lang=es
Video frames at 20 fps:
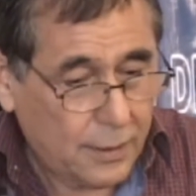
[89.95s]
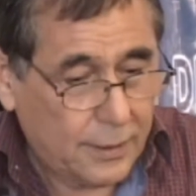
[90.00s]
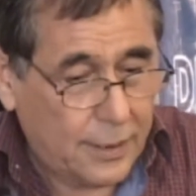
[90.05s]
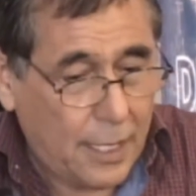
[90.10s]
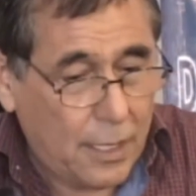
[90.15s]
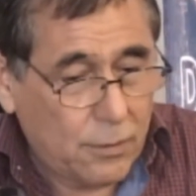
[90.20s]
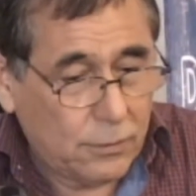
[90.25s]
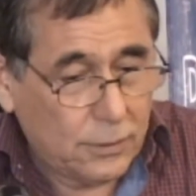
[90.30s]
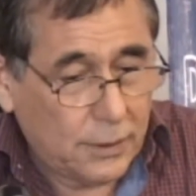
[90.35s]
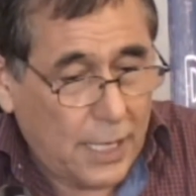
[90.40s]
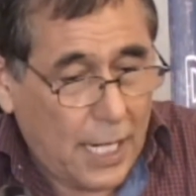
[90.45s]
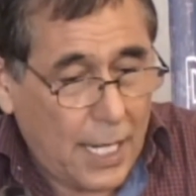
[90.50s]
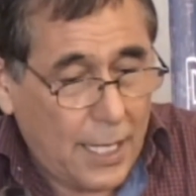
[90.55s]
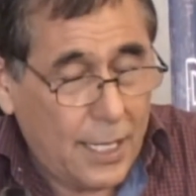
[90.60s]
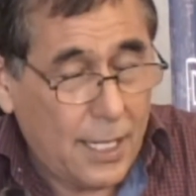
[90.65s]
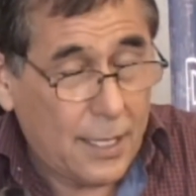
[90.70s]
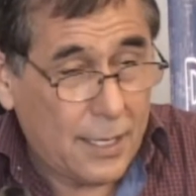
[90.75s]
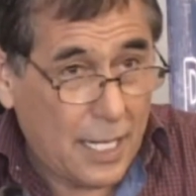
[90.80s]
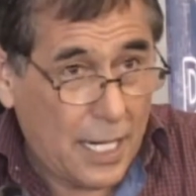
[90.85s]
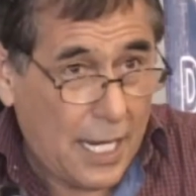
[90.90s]
de un
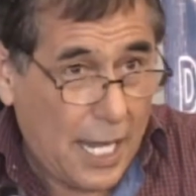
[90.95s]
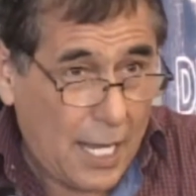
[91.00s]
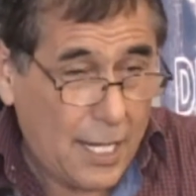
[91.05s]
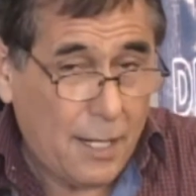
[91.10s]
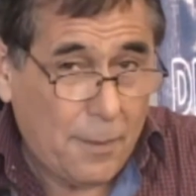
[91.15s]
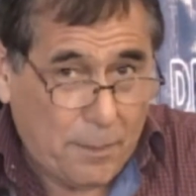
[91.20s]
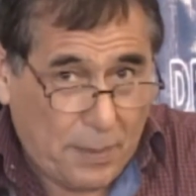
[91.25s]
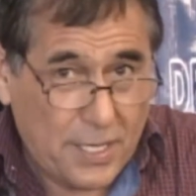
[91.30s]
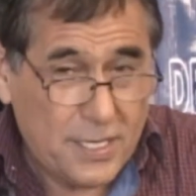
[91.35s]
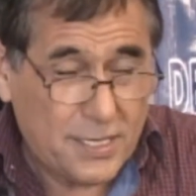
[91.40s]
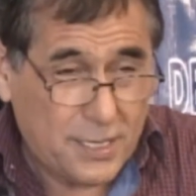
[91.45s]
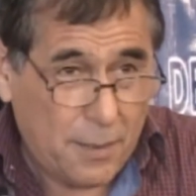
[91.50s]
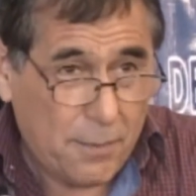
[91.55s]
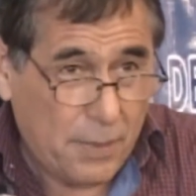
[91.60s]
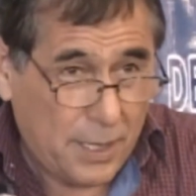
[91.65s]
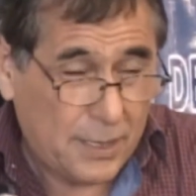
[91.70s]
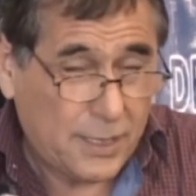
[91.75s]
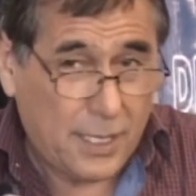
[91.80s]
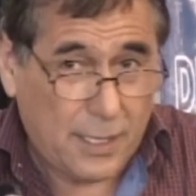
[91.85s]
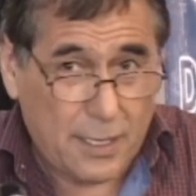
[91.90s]
área, del área
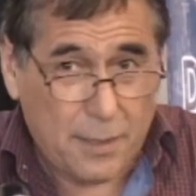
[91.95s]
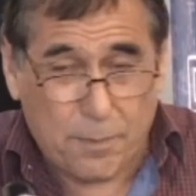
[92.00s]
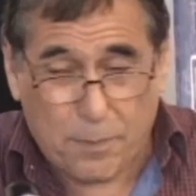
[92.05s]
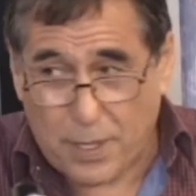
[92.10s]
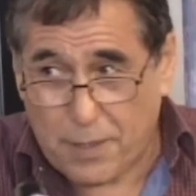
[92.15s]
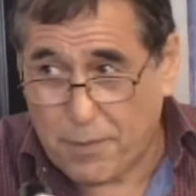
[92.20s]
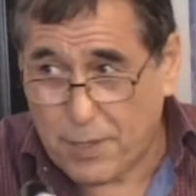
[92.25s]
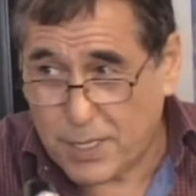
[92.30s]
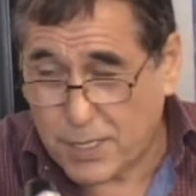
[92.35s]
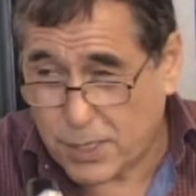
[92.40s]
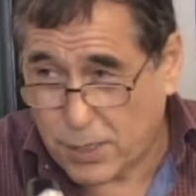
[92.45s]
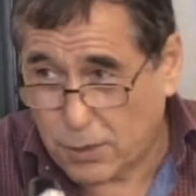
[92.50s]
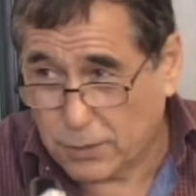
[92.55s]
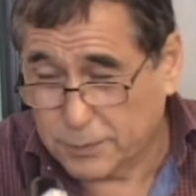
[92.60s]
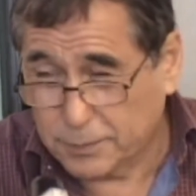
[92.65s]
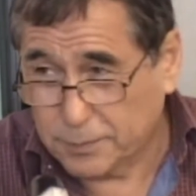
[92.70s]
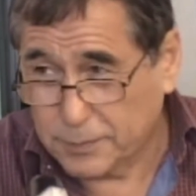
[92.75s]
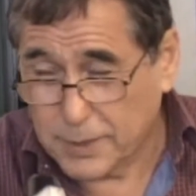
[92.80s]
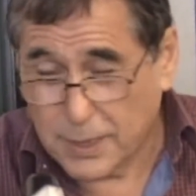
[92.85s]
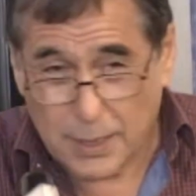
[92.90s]
precisamente de
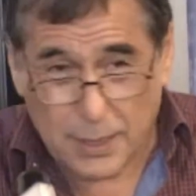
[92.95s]
prevención,